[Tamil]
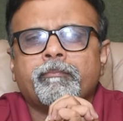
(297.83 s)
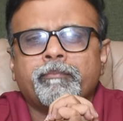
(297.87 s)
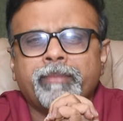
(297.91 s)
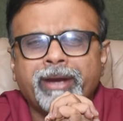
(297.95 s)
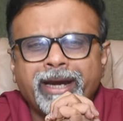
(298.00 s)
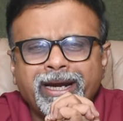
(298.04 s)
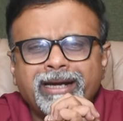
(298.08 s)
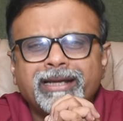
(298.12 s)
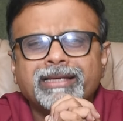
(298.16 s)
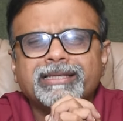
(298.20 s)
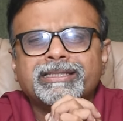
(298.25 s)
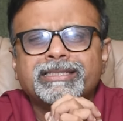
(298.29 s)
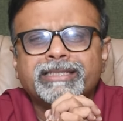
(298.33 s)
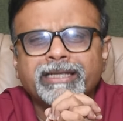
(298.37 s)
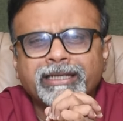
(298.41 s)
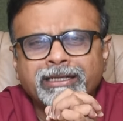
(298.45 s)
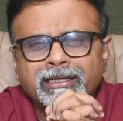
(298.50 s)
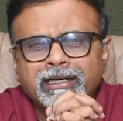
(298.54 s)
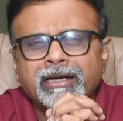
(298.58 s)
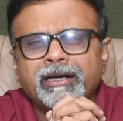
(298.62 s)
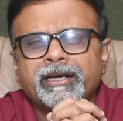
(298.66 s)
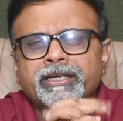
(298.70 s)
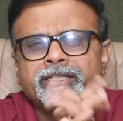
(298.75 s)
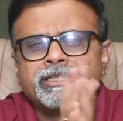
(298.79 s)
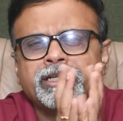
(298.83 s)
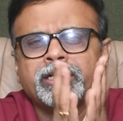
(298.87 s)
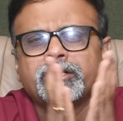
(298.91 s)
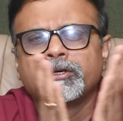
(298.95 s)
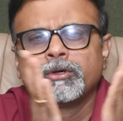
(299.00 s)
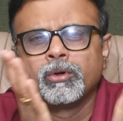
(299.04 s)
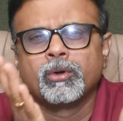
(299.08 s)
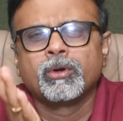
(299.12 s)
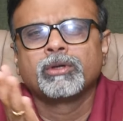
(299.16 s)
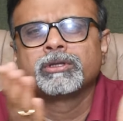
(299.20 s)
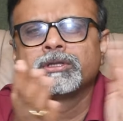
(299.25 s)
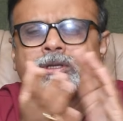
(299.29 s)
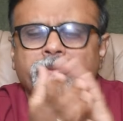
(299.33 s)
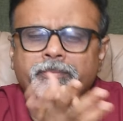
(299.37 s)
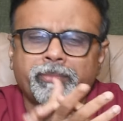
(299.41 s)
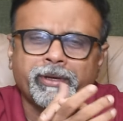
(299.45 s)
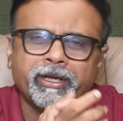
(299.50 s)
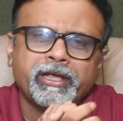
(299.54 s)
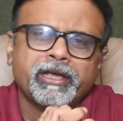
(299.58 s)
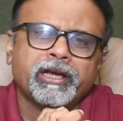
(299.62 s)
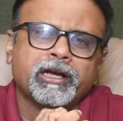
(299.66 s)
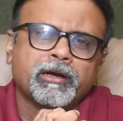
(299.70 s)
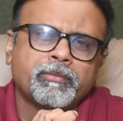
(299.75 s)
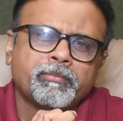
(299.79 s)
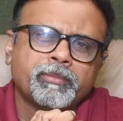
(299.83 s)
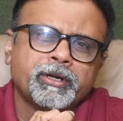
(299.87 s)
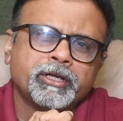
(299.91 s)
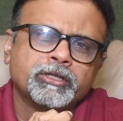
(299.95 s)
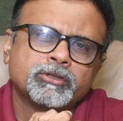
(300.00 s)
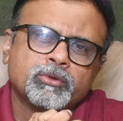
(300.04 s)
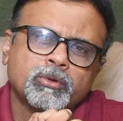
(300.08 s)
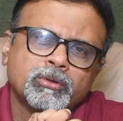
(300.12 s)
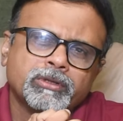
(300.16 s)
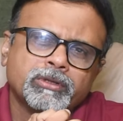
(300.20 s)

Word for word: மிட் சிங்கிள் டிஜிட் க்ரோத் பெரிய கம்பெனிஸ்